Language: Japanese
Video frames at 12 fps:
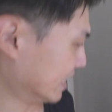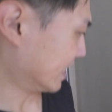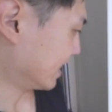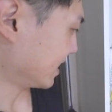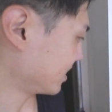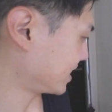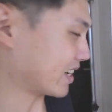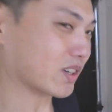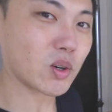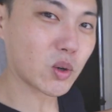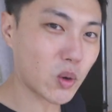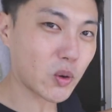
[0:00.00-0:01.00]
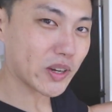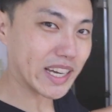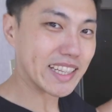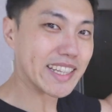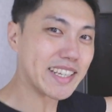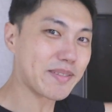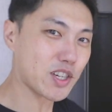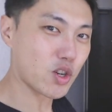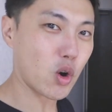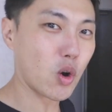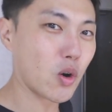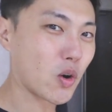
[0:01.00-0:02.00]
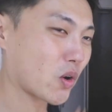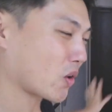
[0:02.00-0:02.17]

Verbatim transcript: えー、じゃあここをやっていきましょ